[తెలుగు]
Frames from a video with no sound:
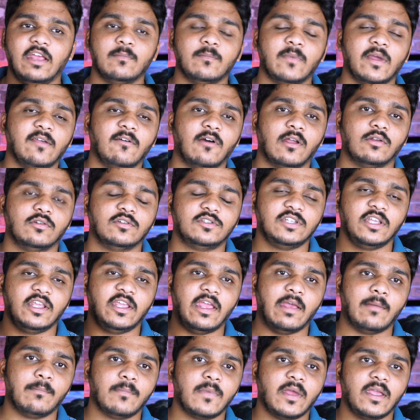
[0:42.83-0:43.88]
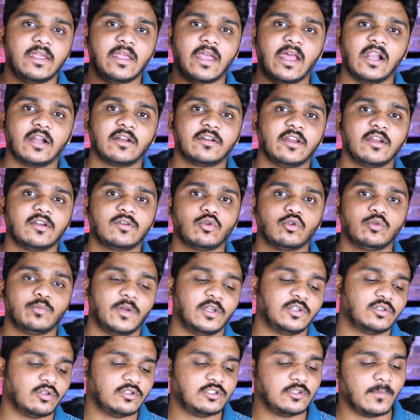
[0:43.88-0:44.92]
ఎంఐ వాళ్ళు వచ్చి ఎంఐ ఎలక్ట్రిక్ టూత్
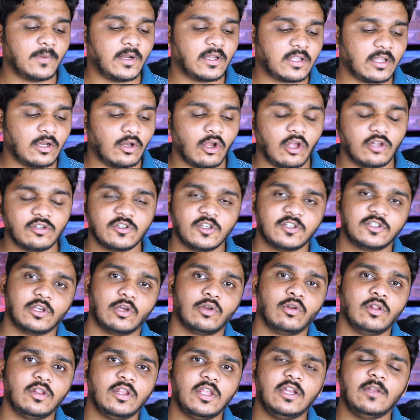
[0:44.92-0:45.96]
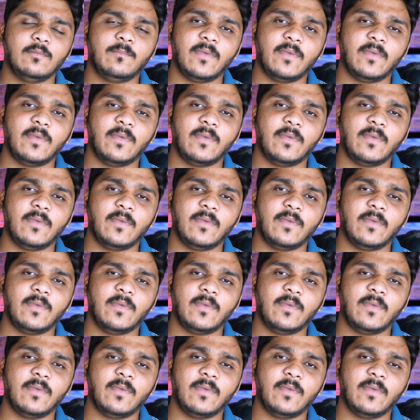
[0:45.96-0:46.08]
బ్రష్ వచ్చి మనకి లాంచ్ చేశారు దీని